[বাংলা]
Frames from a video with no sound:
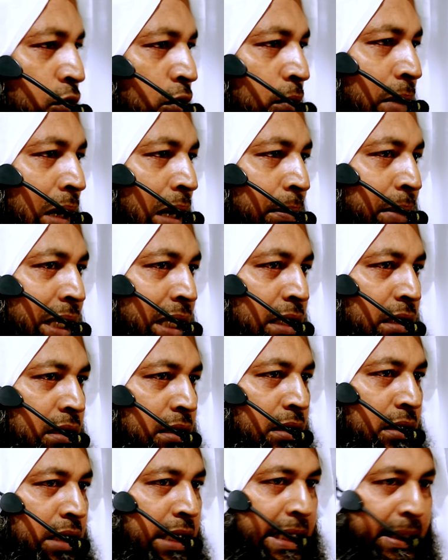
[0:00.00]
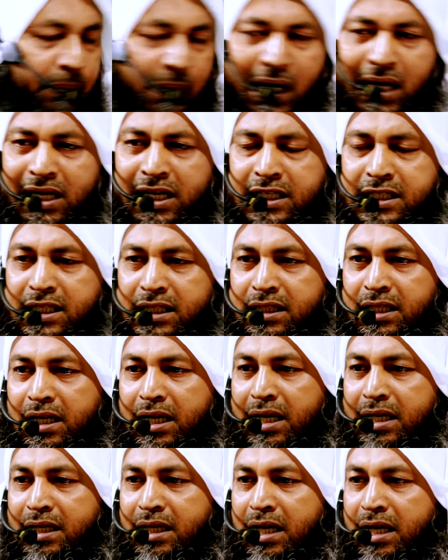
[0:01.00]
কোনোভাবে ইমানের সাথে
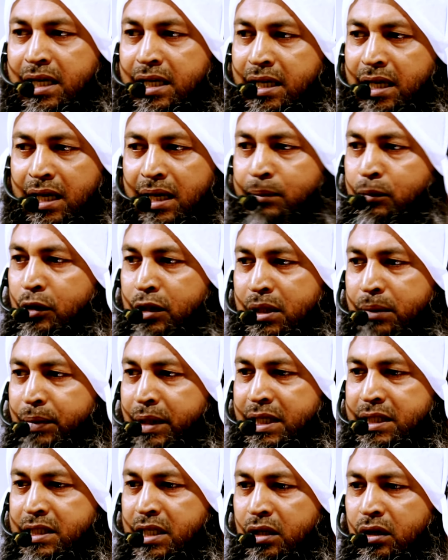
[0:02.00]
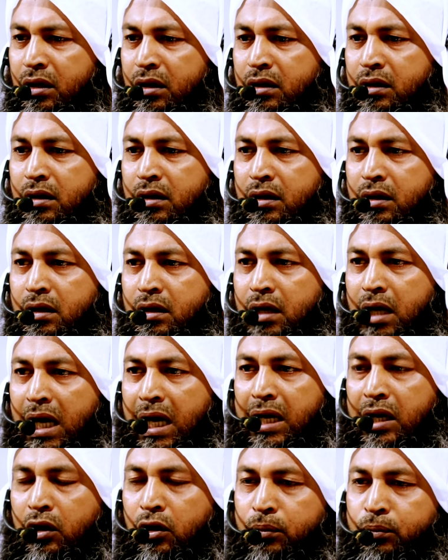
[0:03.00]
লাইলাহা ইল্লাল্লাহ বলতে পেরেছিল
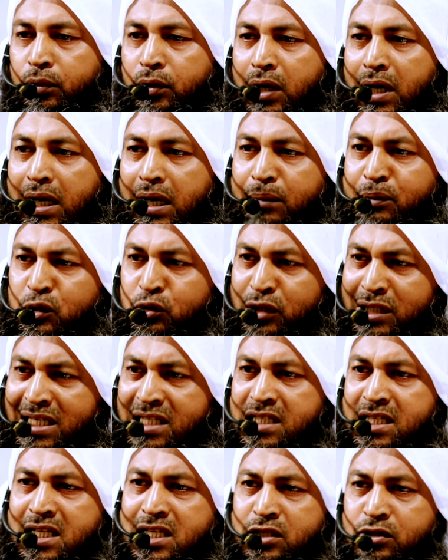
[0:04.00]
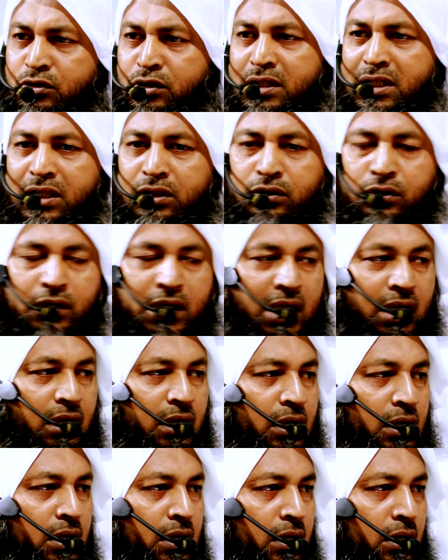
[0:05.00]
আল্লাহ রব্বুল আলমিন ওইটাই শেষ কথা ধরে
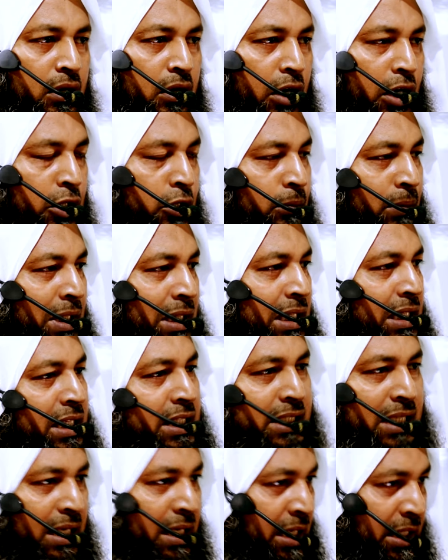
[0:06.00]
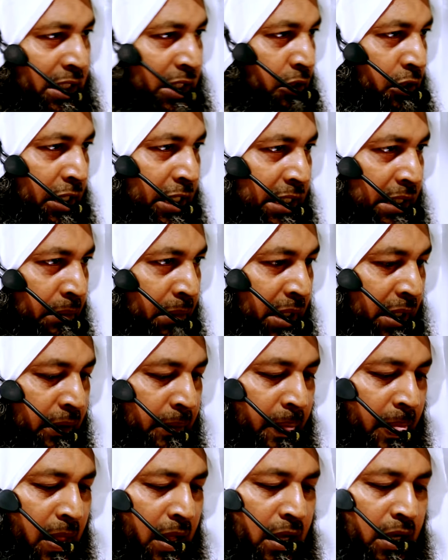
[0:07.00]
হয়তোবা তিনি জান্নাতি হয়ে যাবেন
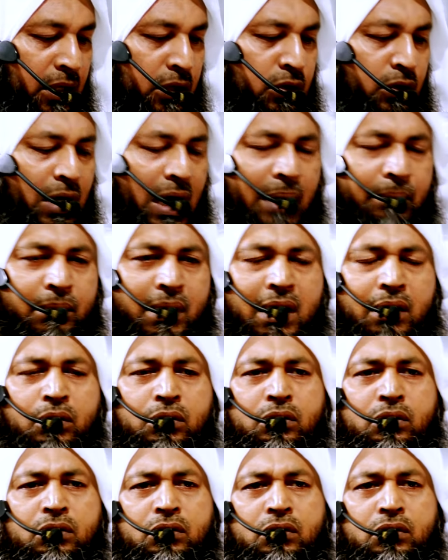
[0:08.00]
তো আমরাও